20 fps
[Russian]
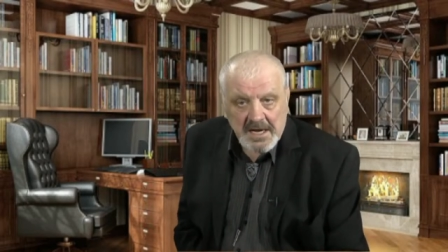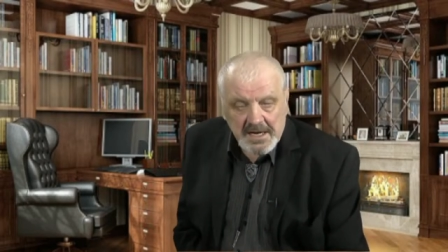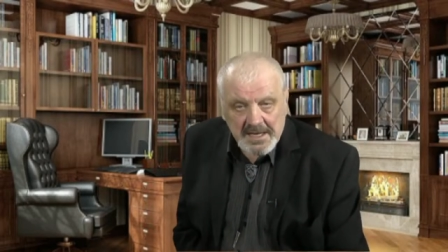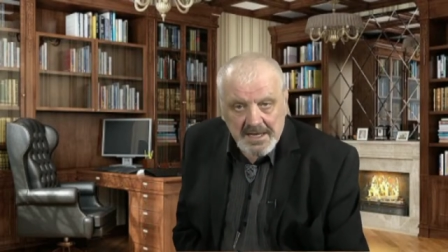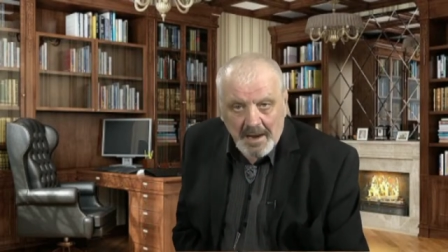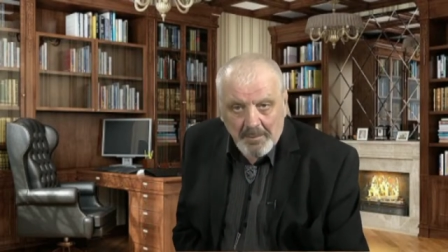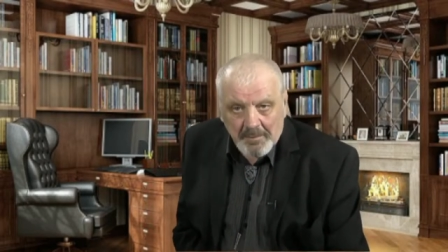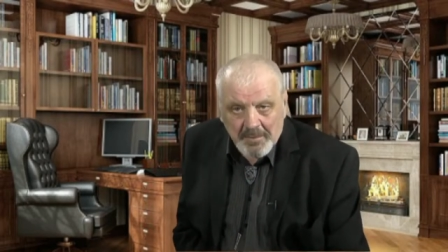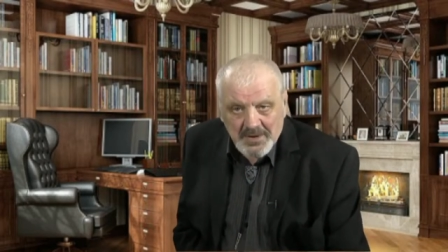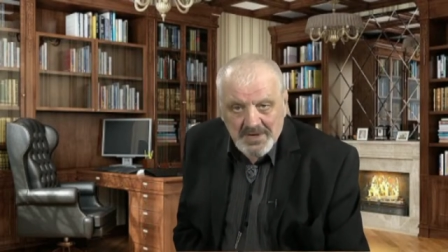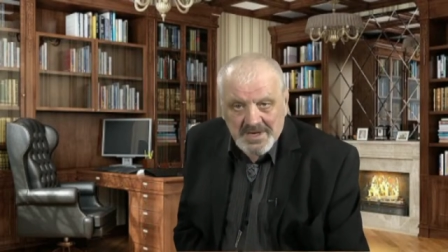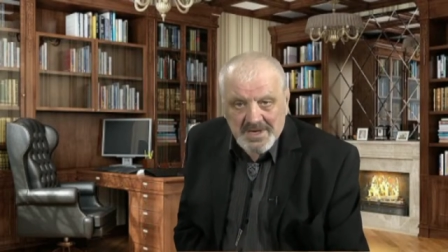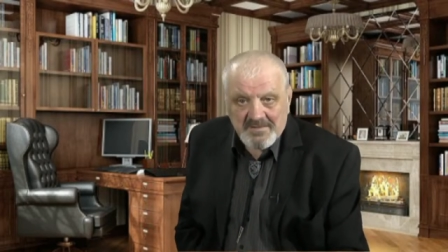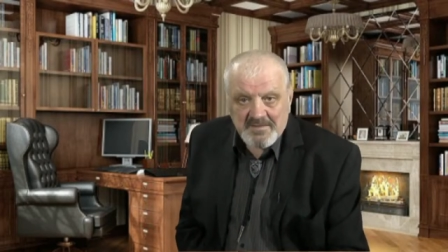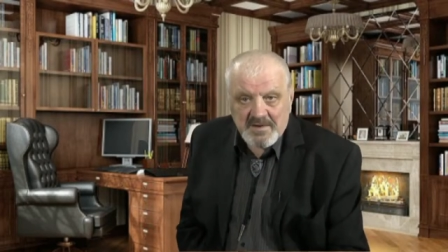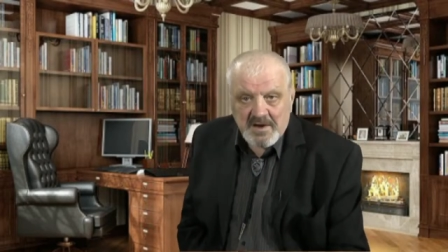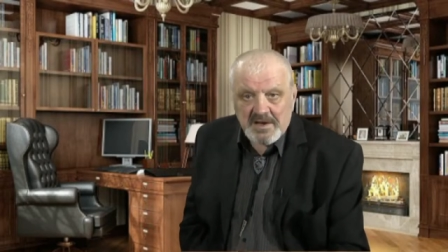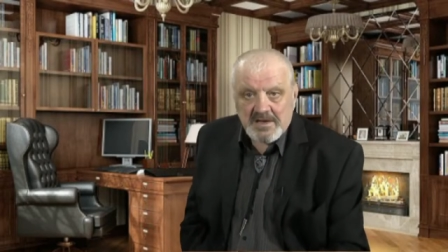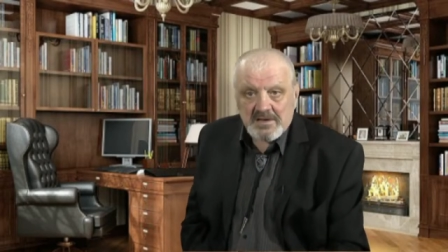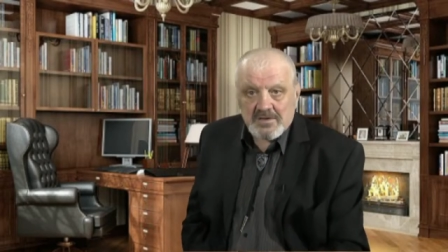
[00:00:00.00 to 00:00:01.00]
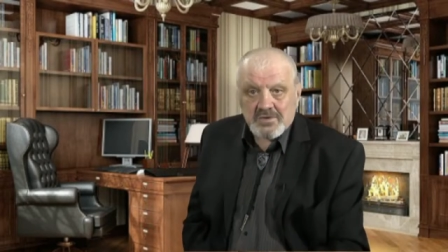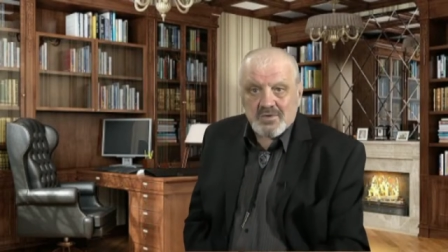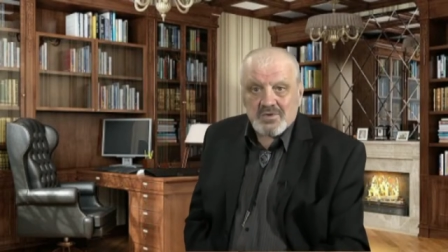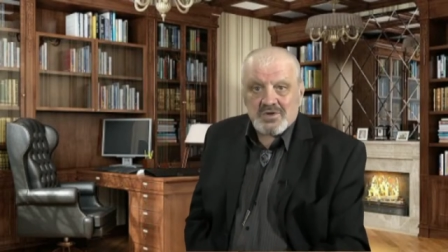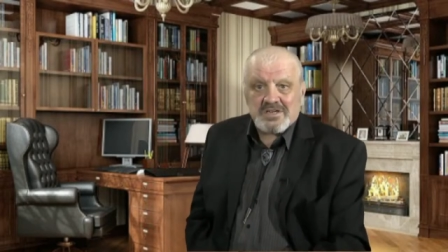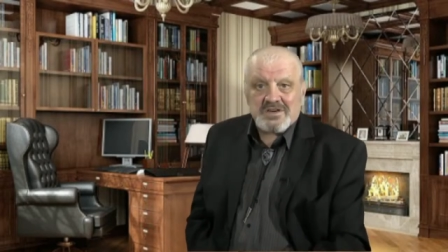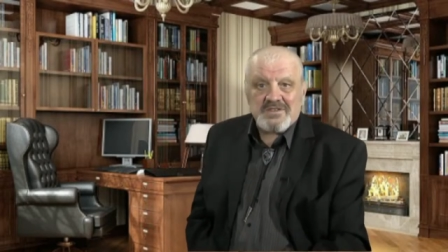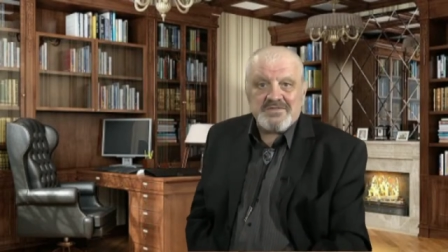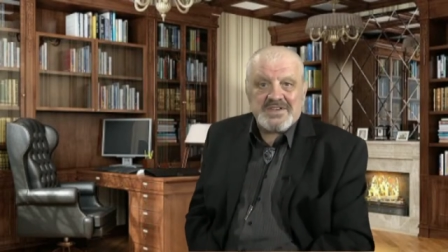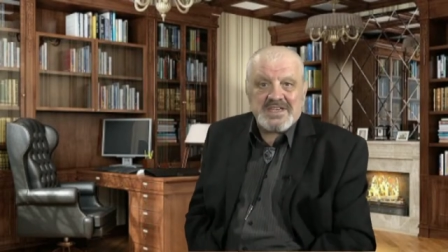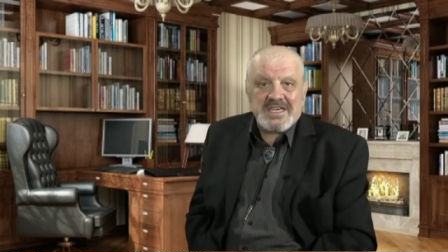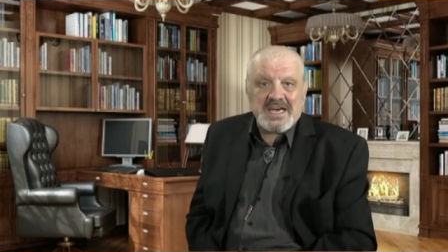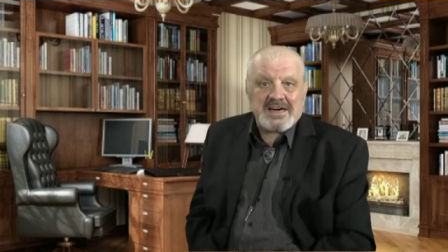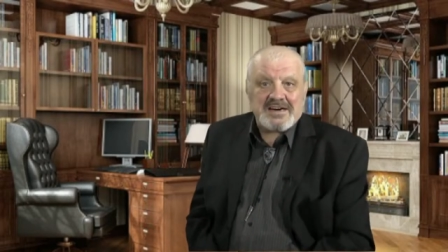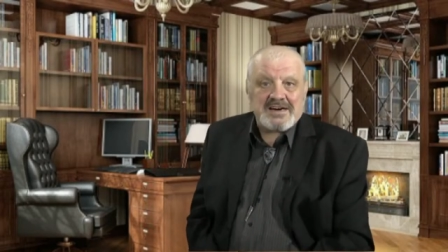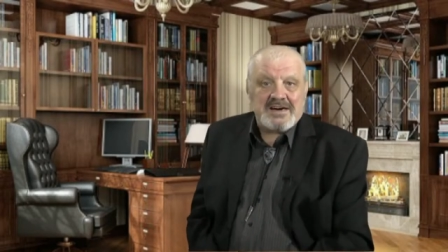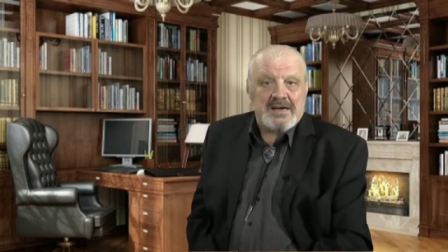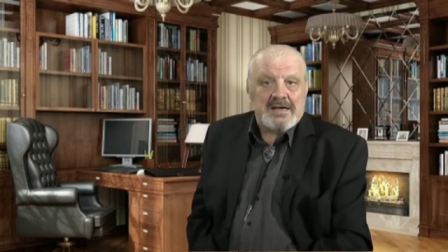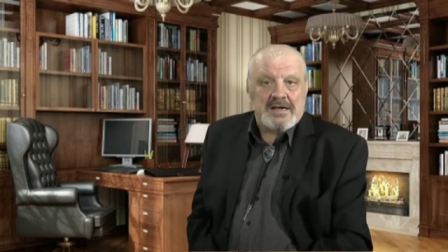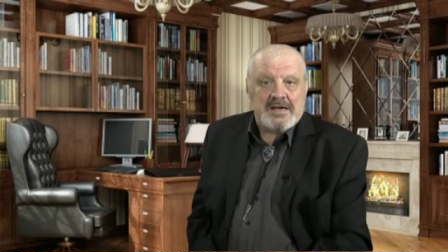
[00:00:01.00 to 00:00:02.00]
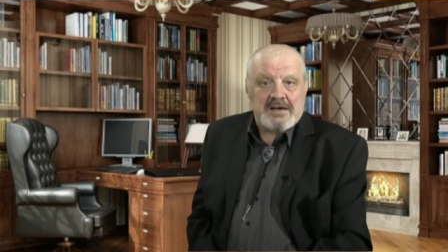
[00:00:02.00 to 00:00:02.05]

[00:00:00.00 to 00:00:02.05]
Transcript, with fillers: Допустим, вы лучше всех,